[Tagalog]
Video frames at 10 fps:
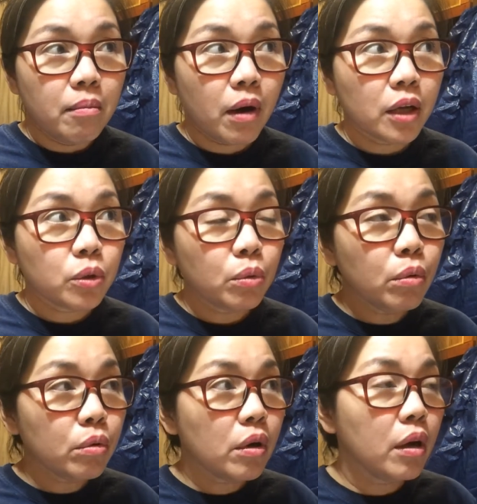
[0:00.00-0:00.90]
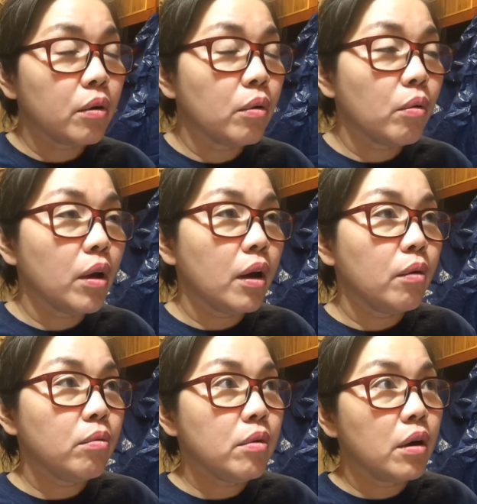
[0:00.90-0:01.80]
Makatug na lang ko kag
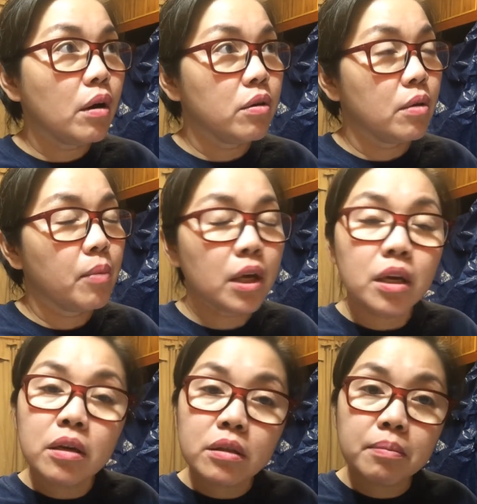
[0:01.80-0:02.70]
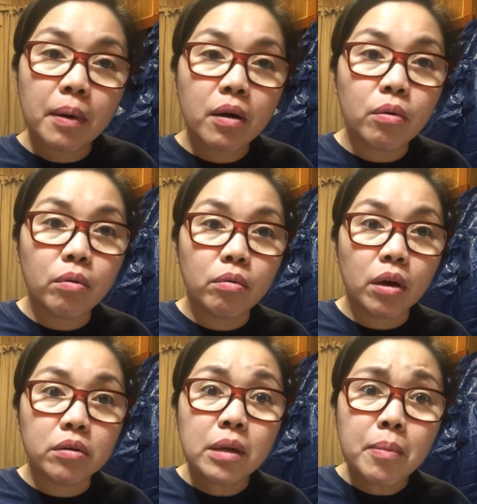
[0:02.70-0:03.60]
alauna nya mag-edit pa ko
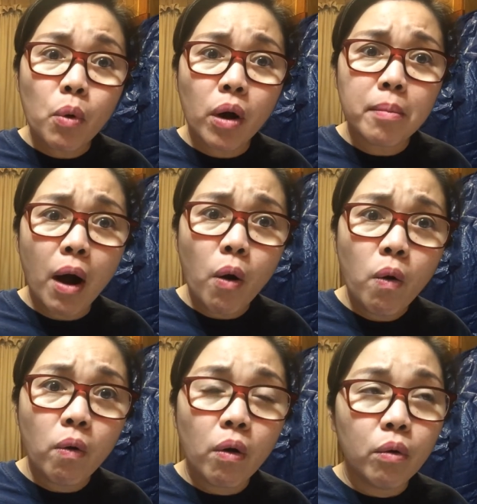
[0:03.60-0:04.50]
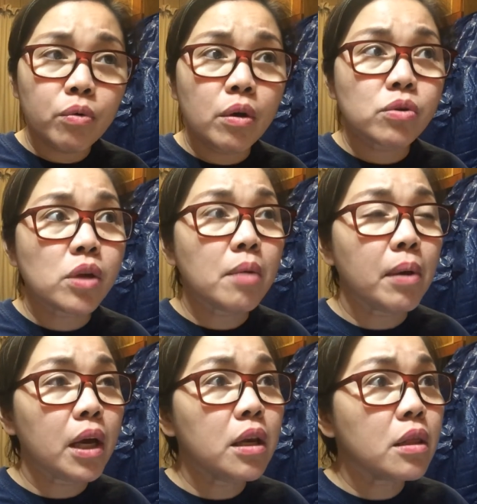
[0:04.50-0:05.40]
kay di ba ko kamao. Unya usay
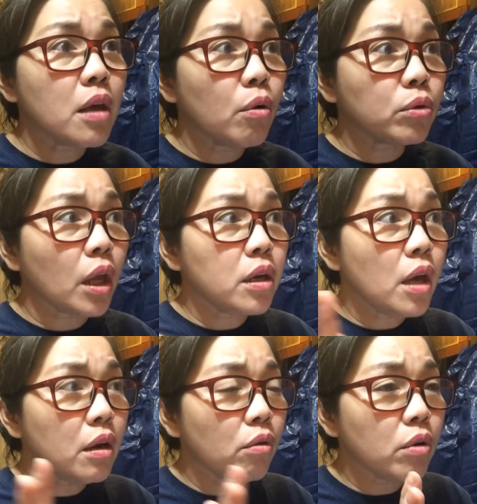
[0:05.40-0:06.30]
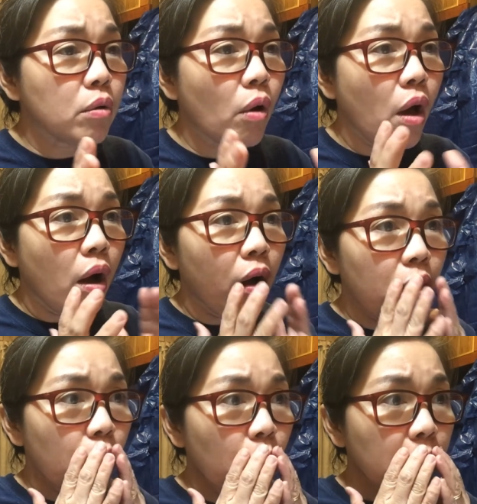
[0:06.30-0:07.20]
may edit na ko tanan na kung
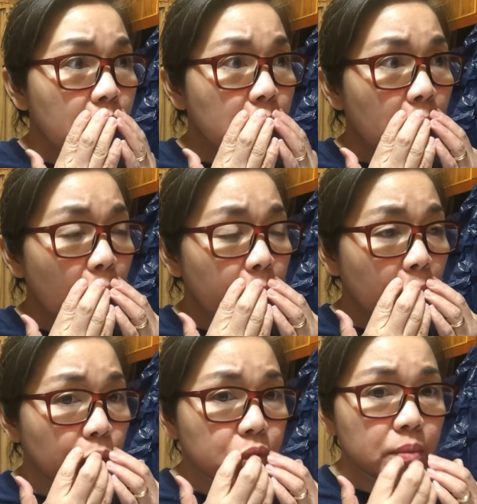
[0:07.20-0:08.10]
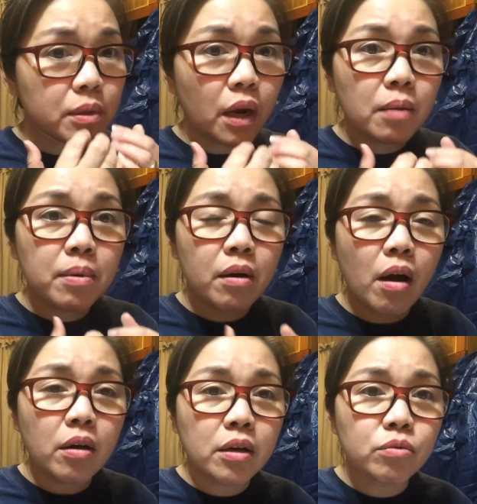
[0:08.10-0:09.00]
halawa na tan-awon na kung subscriber
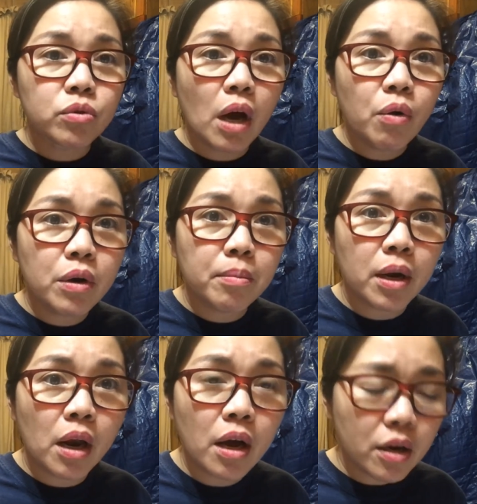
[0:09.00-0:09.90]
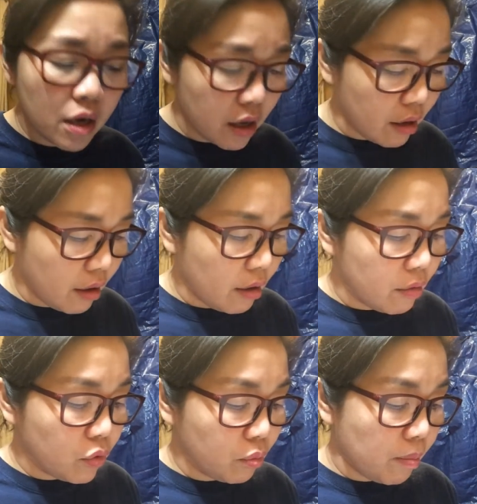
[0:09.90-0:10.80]
ani unsawon naman lang ni.
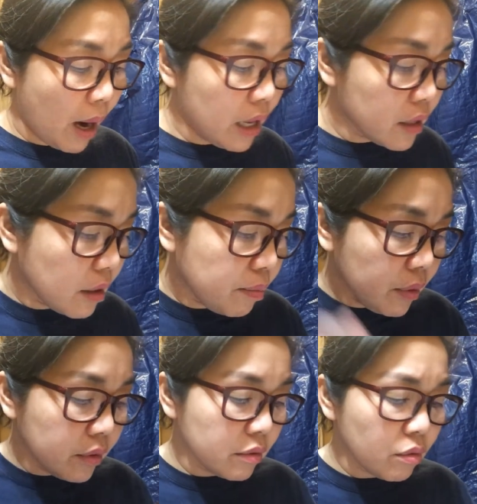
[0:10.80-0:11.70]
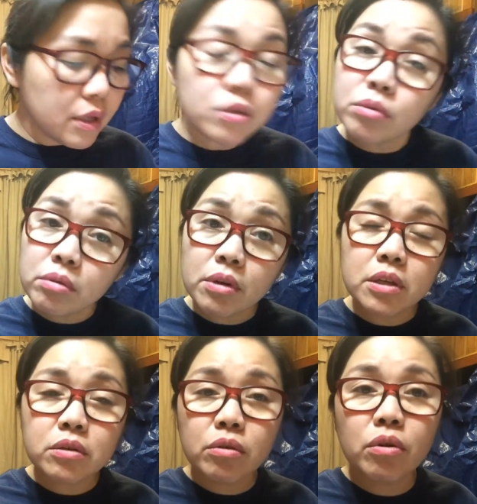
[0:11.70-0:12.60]
So mabalik na pud. So lisod,
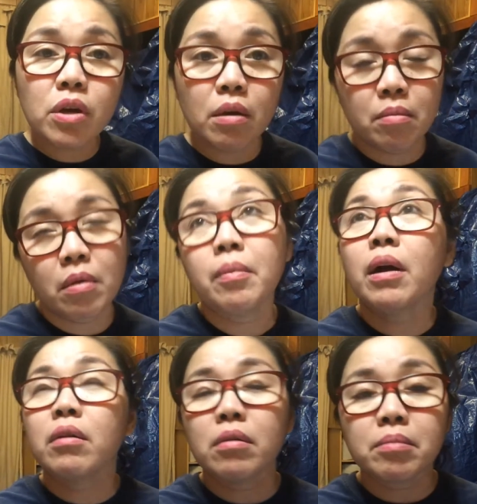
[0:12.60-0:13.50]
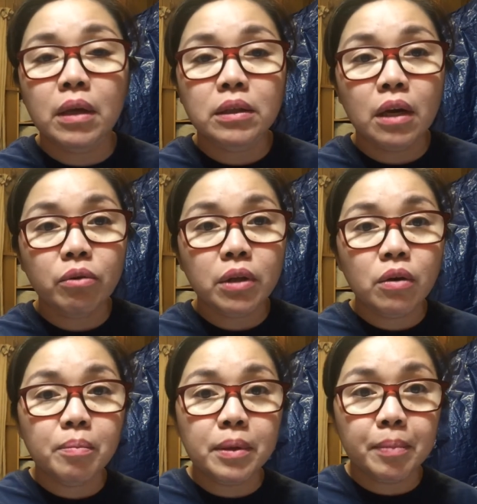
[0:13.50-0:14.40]
bisod oy. Mag
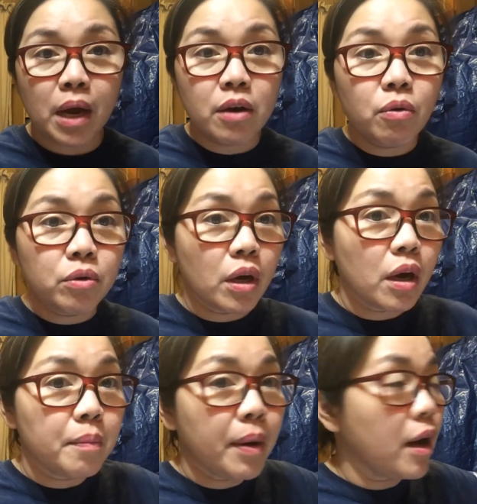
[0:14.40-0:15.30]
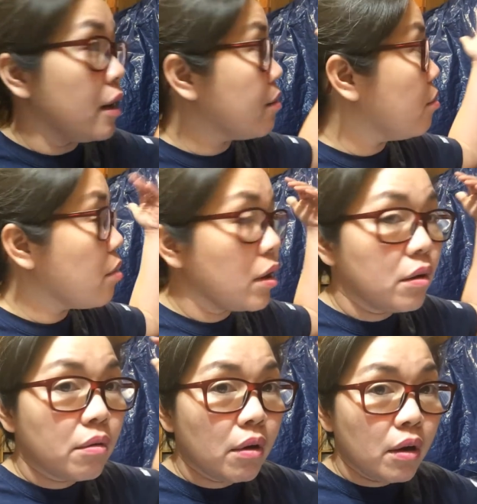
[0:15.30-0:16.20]
nagtanaw-tanaw pat para ani o daghan pa kay ko
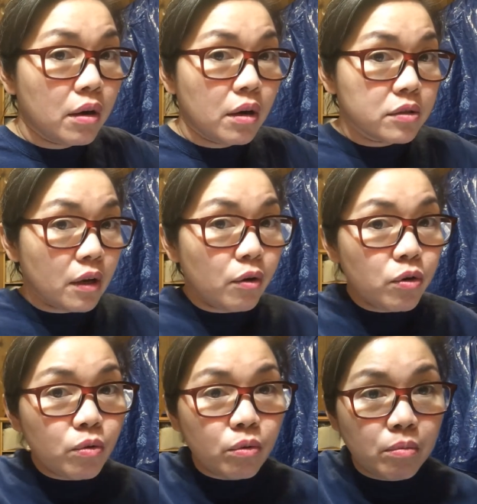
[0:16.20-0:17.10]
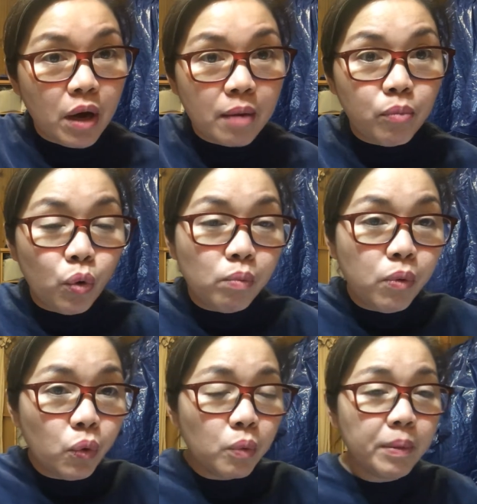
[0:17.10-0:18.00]
kanang nasa luyo o mga
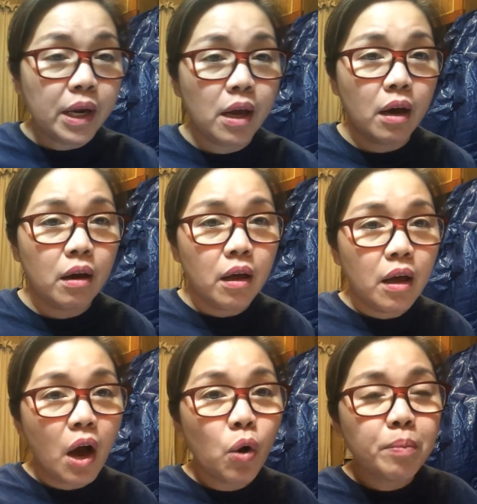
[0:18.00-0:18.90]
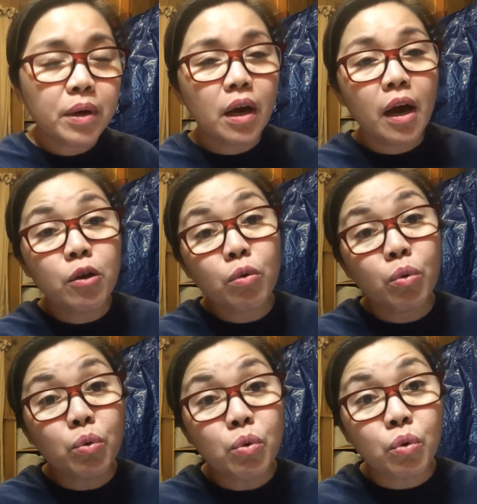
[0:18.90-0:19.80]
blue-blue pa na. Ako pa nang ay
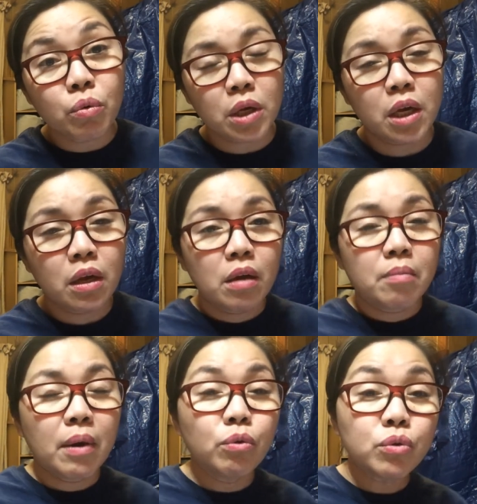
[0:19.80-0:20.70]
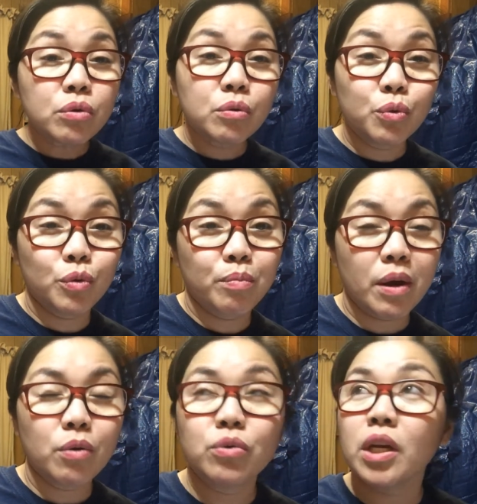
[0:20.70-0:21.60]
ayhunon. Manguskus
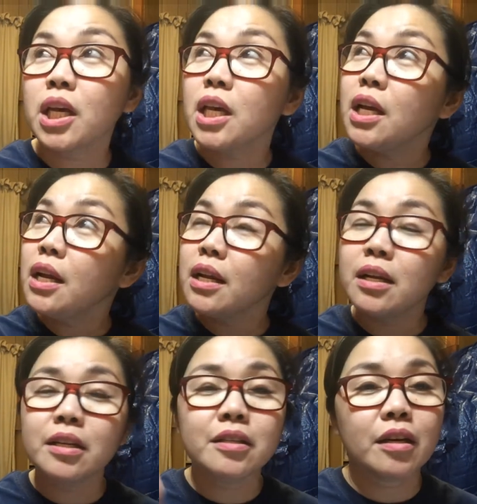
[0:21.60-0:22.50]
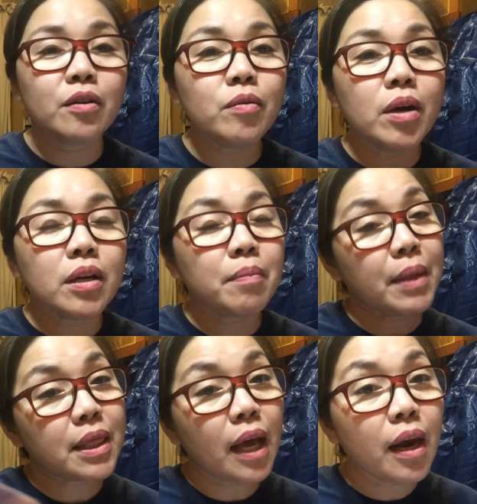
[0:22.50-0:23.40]
pa ko sa kilid, sa kuan may
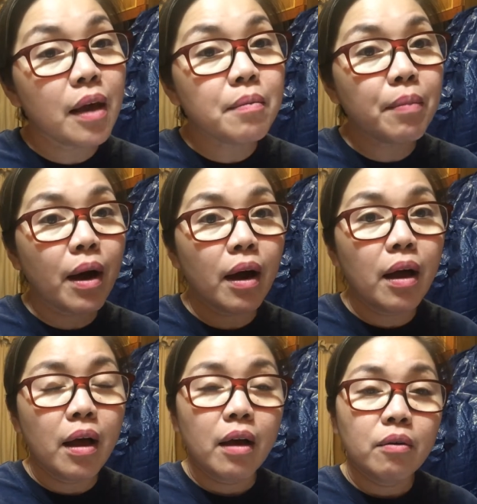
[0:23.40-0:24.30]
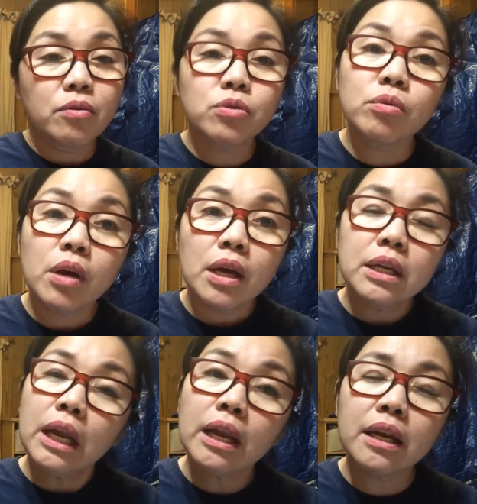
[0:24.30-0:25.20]
pintalan pa. So
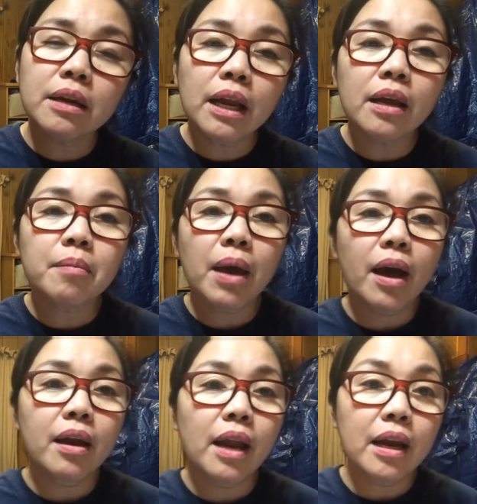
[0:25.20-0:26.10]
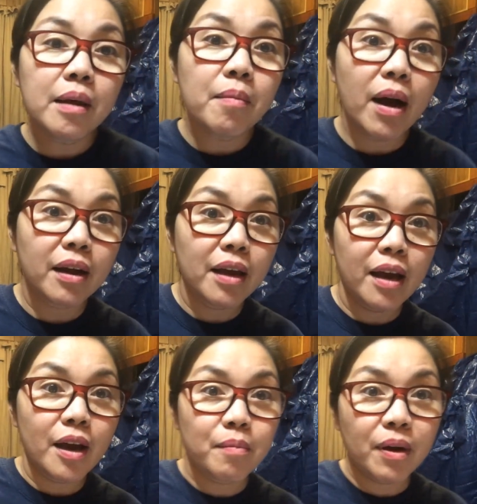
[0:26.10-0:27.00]
dili dili biya lalim ang di
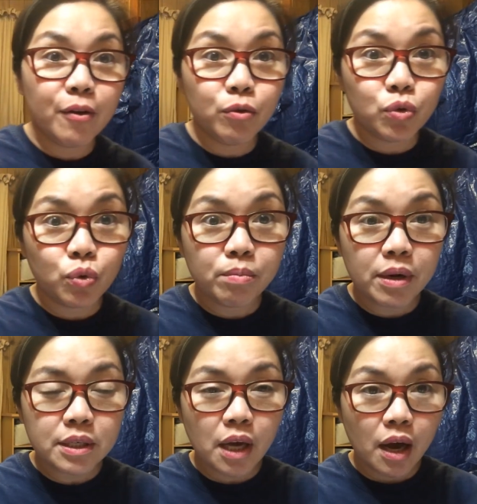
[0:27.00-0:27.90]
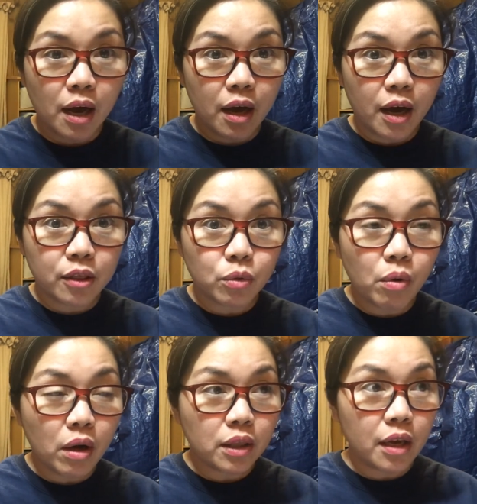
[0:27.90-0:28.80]
ay ang mag-YouTuber sa
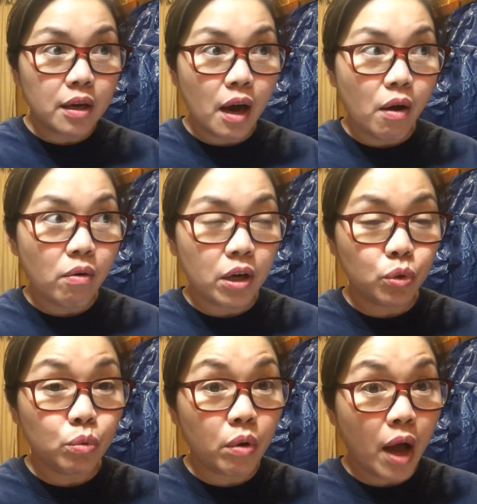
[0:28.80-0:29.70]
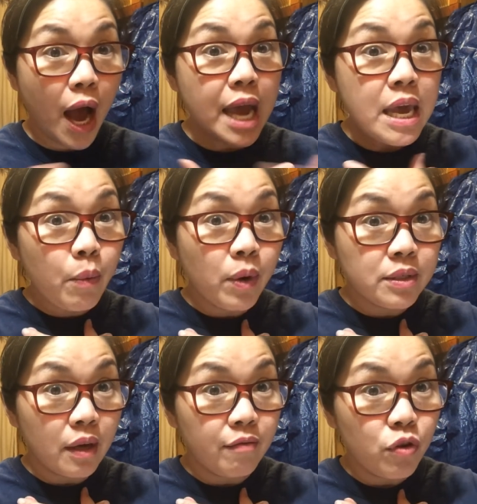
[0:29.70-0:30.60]
ato ang tanaw aw katong I
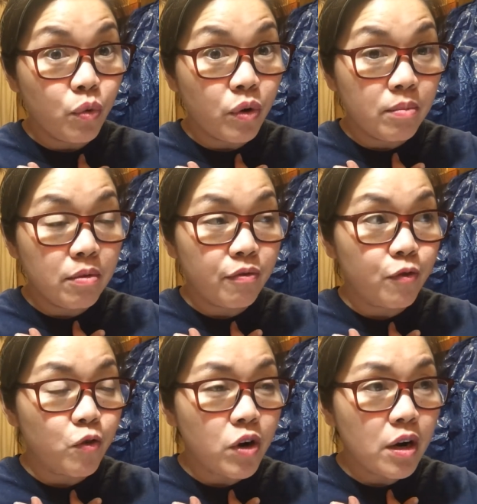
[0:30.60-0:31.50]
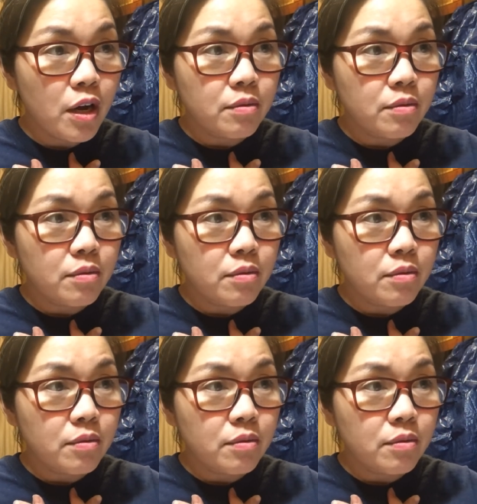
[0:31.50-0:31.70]
was a viewer before